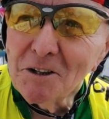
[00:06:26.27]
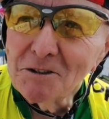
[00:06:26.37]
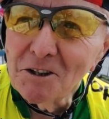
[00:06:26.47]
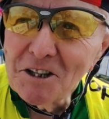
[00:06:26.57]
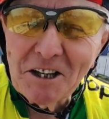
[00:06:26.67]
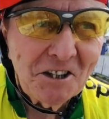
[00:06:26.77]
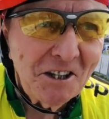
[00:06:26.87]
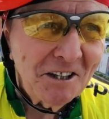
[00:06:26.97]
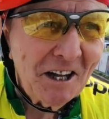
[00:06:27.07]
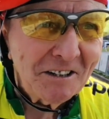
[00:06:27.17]
Y, to
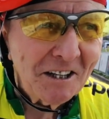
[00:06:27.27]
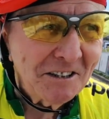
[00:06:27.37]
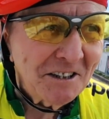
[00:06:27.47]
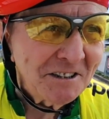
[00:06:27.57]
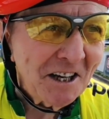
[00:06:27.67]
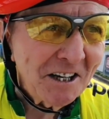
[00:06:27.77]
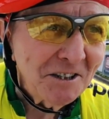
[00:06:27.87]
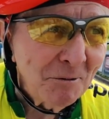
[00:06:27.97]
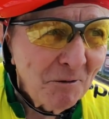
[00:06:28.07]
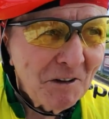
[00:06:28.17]
znaczy na takiej
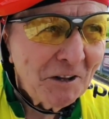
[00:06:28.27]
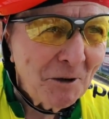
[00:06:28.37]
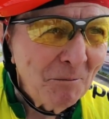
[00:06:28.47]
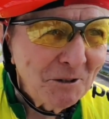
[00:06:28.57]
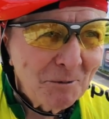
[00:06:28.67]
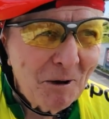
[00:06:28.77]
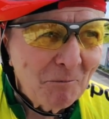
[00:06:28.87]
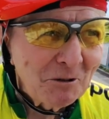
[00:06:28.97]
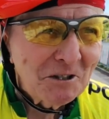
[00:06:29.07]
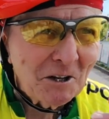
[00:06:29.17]
zasadzie, bo wiadomo, że
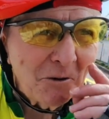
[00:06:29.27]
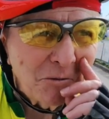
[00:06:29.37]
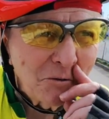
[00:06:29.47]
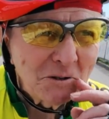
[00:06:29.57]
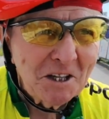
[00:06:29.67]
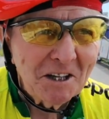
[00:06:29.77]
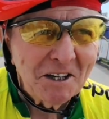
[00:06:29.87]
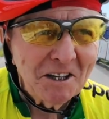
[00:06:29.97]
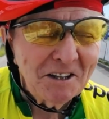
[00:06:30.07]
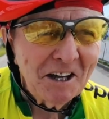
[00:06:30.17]
mam różne kontuzje
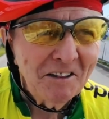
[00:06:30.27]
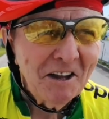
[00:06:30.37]
i ten.